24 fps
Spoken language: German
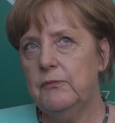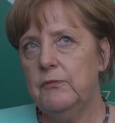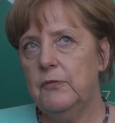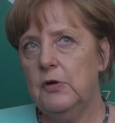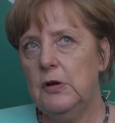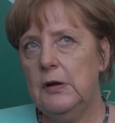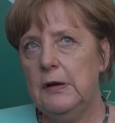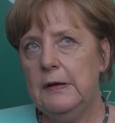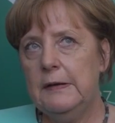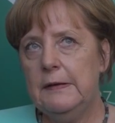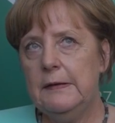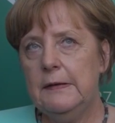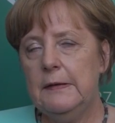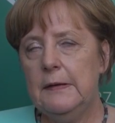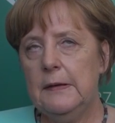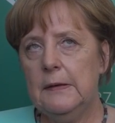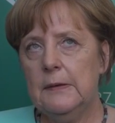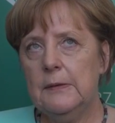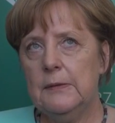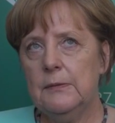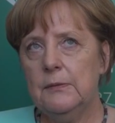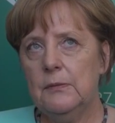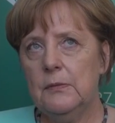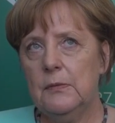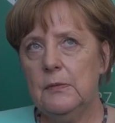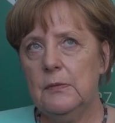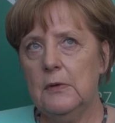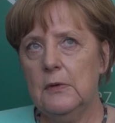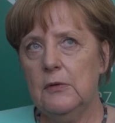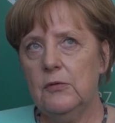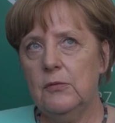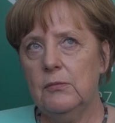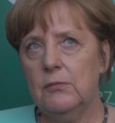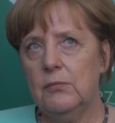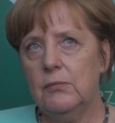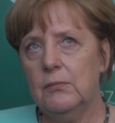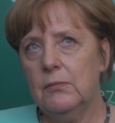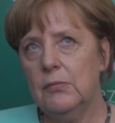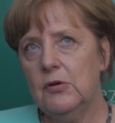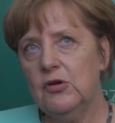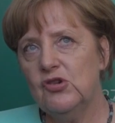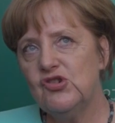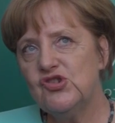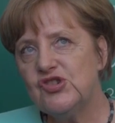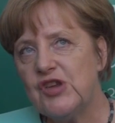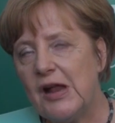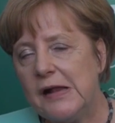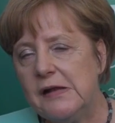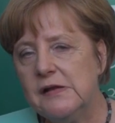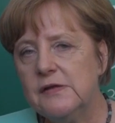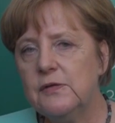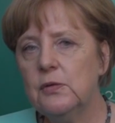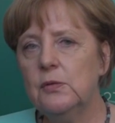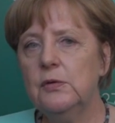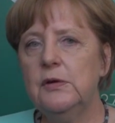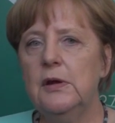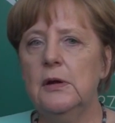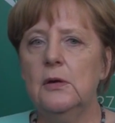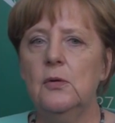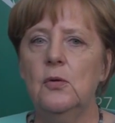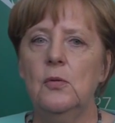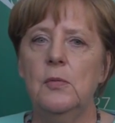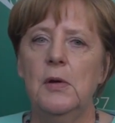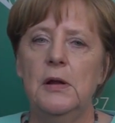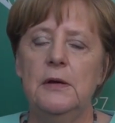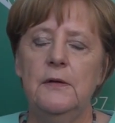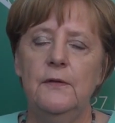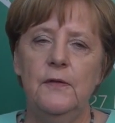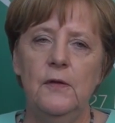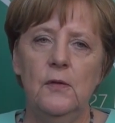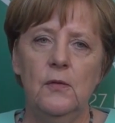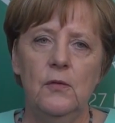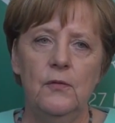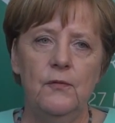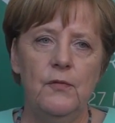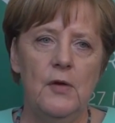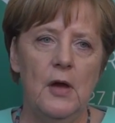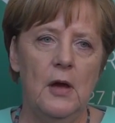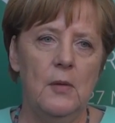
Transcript: wirklich äh, Gestaltung der Globalisierung.